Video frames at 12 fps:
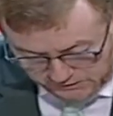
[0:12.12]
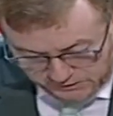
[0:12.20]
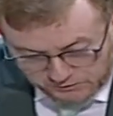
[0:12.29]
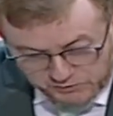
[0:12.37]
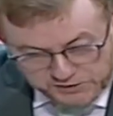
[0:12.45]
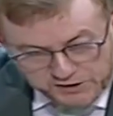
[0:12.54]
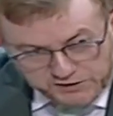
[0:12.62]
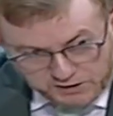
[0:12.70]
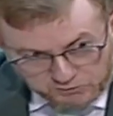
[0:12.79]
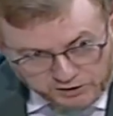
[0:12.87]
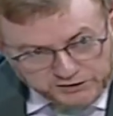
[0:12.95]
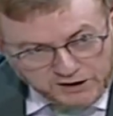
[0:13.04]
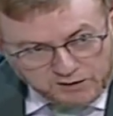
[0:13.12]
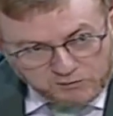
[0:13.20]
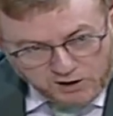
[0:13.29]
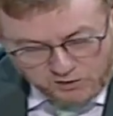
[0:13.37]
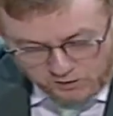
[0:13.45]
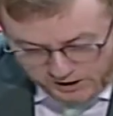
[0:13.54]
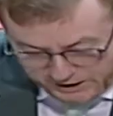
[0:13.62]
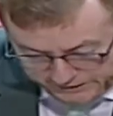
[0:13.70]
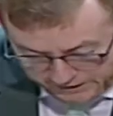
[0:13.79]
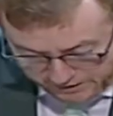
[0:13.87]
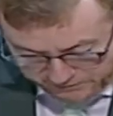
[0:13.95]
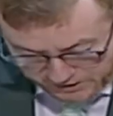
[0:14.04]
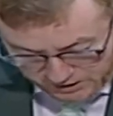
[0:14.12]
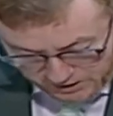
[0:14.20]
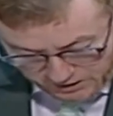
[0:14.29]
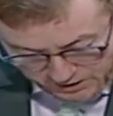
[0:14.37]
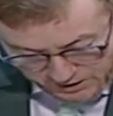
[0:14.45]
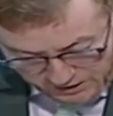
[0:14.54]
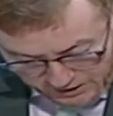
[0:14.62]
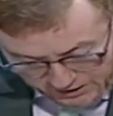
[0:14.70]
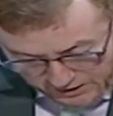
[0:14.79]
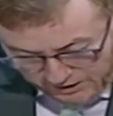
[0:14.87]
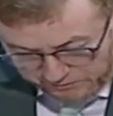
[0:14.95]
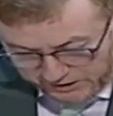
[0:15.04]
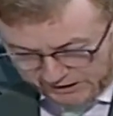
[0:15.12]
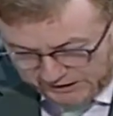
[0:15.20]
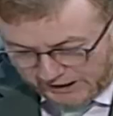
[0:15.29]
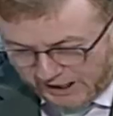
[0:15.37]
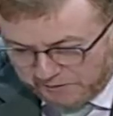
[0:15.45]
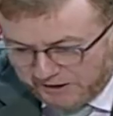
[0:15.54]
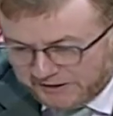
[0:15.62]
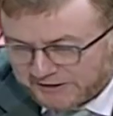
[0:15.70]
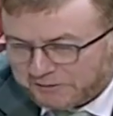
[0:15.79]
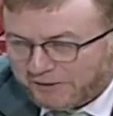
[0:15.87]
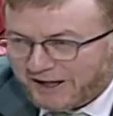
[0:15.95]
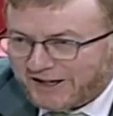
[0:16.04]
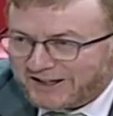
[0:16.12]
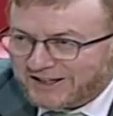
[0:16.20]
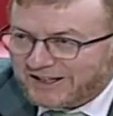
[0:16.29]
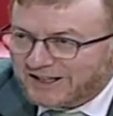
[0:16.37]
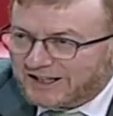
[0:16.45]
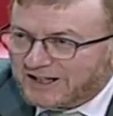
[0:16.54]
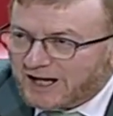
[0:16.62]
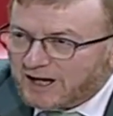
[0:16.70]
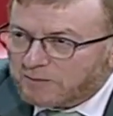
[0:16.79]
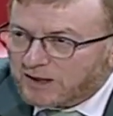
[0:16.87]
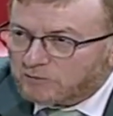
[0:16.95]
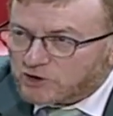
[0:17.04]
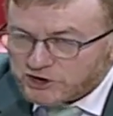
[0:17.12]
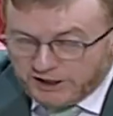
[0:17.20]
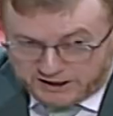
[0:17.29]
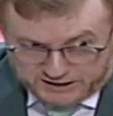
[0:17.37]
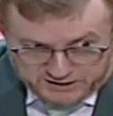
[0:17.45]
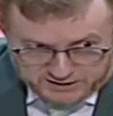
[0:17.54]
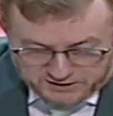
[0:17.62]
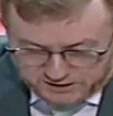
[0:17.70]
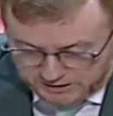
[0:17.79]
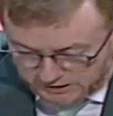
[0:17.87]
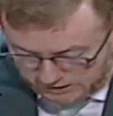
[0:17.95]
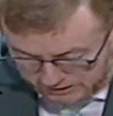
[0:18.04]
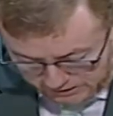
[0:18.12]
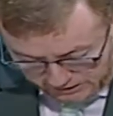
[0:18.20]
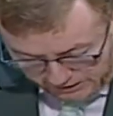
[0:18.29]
السيد المستشار المحترم وهو أدرى بالقطاع باعتبار العمل المشترك اللي